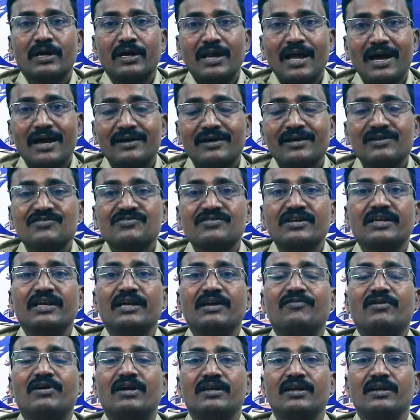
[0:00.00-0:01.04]
క్రాకర్స్
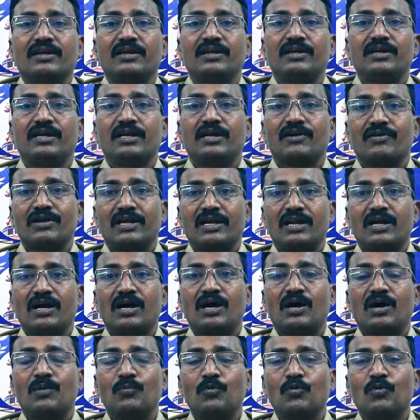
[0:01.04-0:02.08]
అనే వాటిని ఎవరైనా
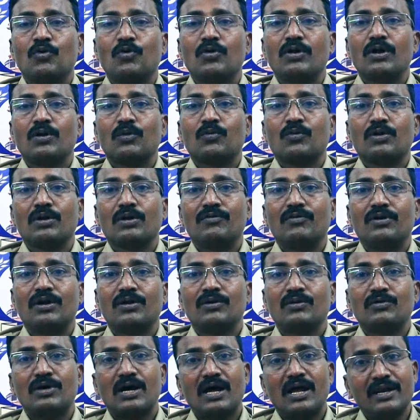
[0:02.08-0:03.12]
అమ్ముకోవాలనుకున్న
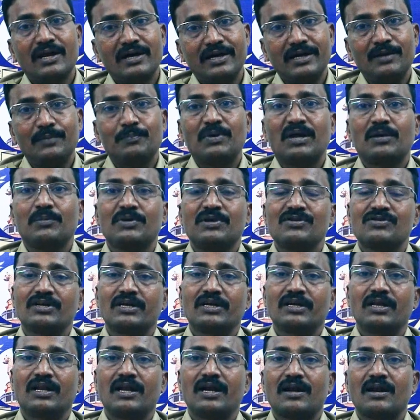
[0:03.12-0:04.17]
వారు ఆల్రెడీ
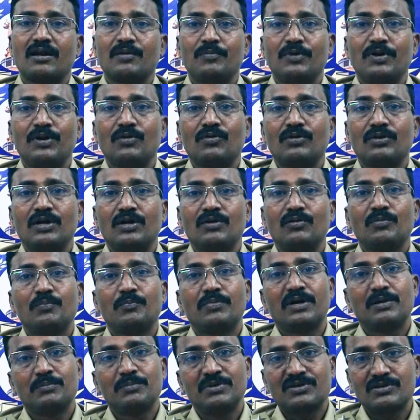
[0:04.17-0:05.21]
పర్మిషన్కి లెటర్ పెట్టున్నారు
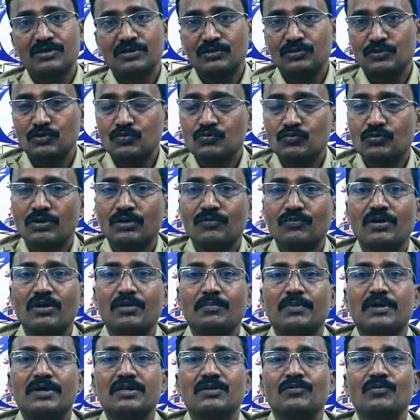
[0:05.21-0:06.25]
పర్మిషన్ తీసుకున్న
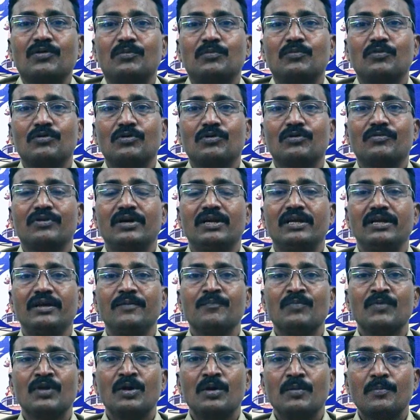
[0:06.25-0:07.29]
వారు మాత్రమే అమ్ముకోవాలి
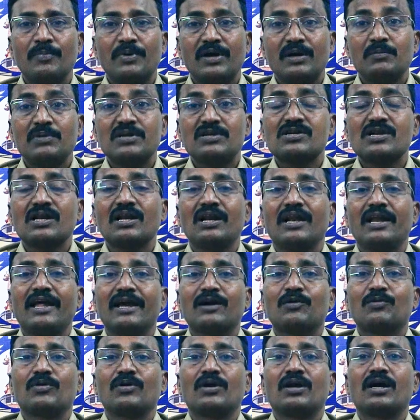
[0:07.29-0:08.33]
పర్మిషన్
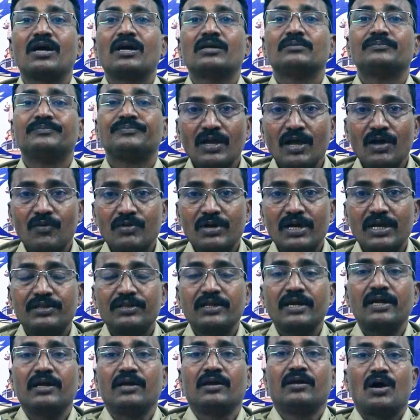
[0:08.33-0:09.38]
లేకుండా
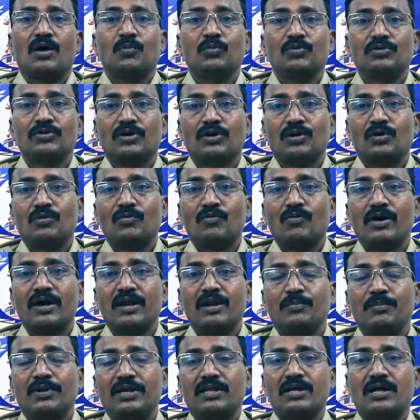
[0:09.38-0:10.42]
ఎవరైతే అమ్ముతారో
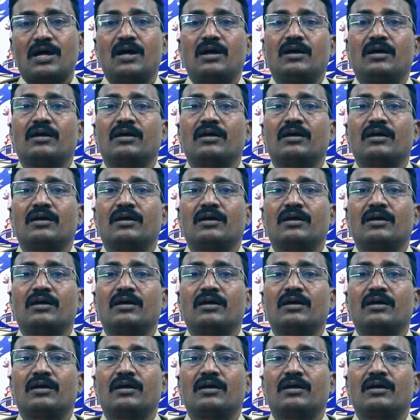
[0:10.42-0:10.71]
వారి మీద